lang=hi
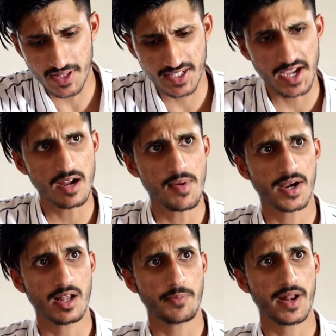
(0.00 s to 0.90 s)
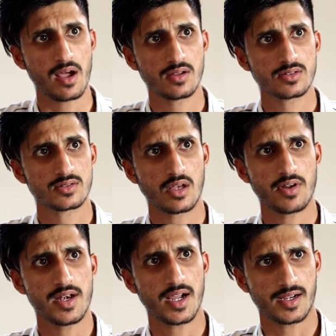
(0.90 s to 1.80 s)
पता क्या मांगना पड़ा
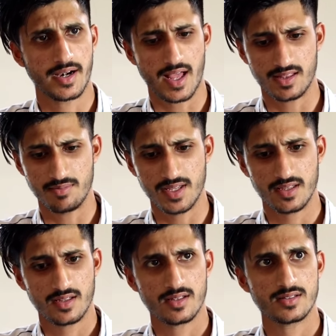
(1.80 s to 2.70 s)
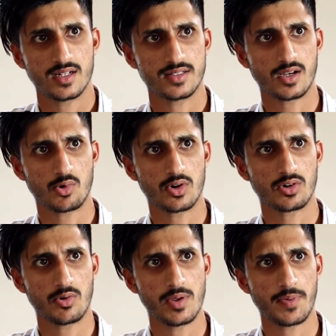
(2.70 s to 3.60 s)
सबरे नंगड़ आदमी चल जा
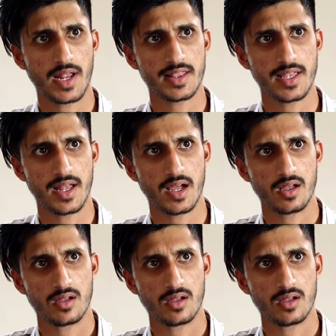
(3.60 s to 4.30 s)
कोल्ड कॉफी पिलान देना